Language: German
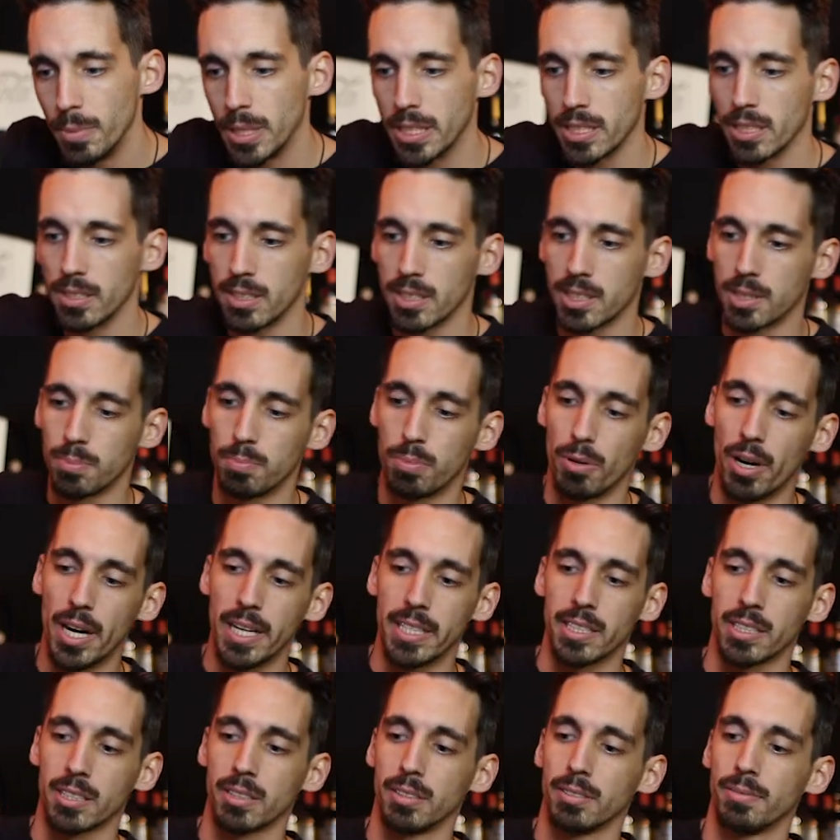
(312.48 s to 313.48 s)
mit
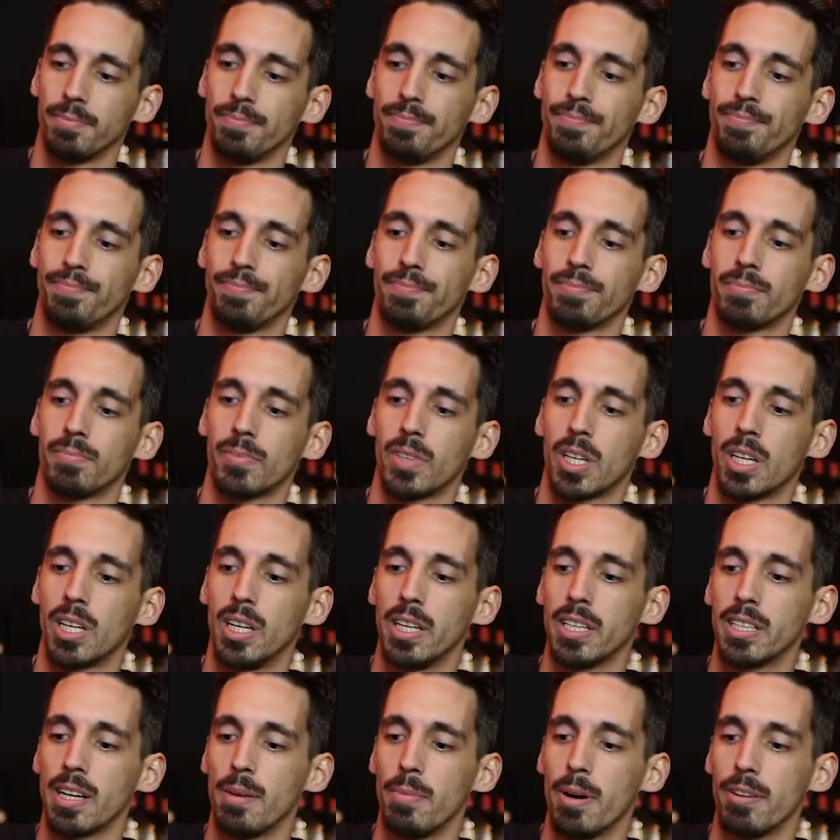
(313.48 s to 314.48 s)
Sprite.
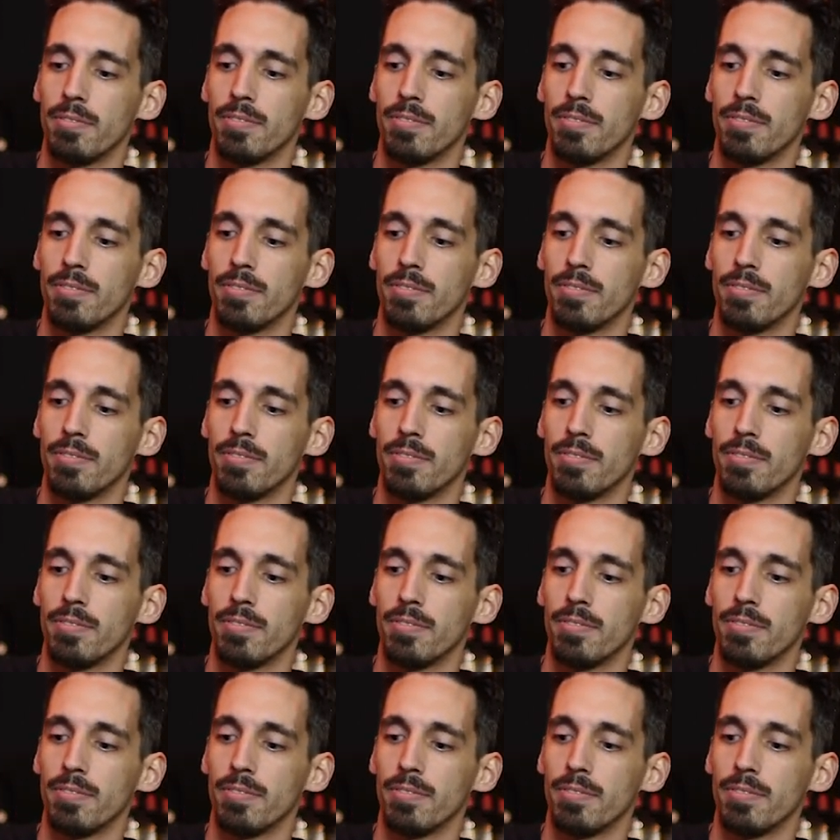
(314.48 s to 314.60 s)
Klingt am